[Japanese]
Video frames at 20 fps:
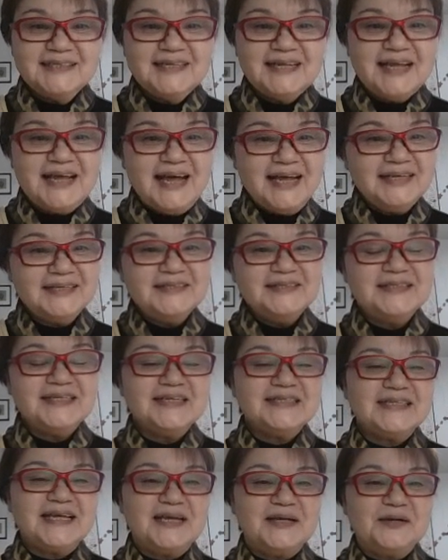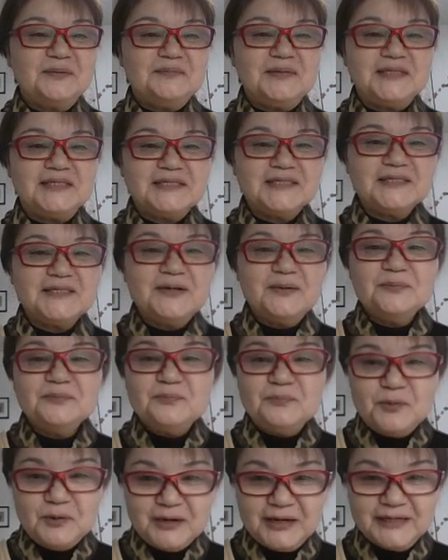はい。じゃあ最後3つよ、
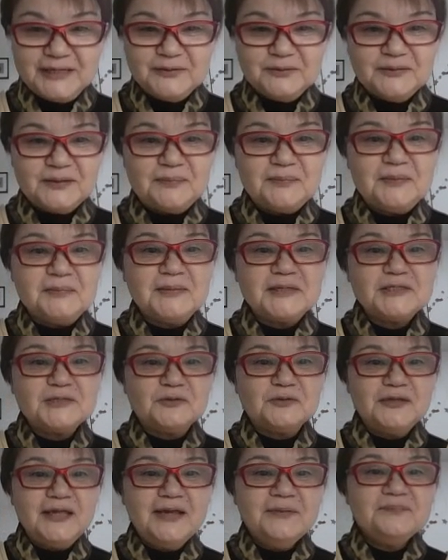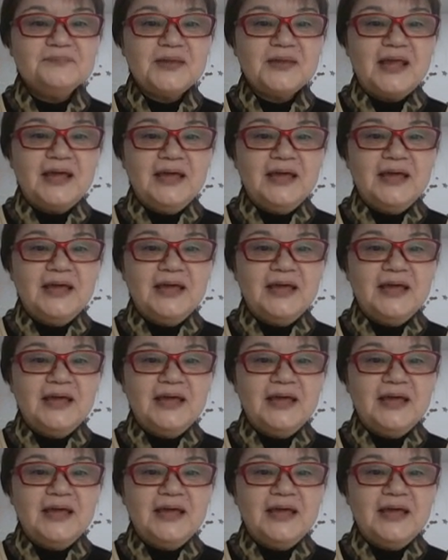もう一回読んでみましょうね。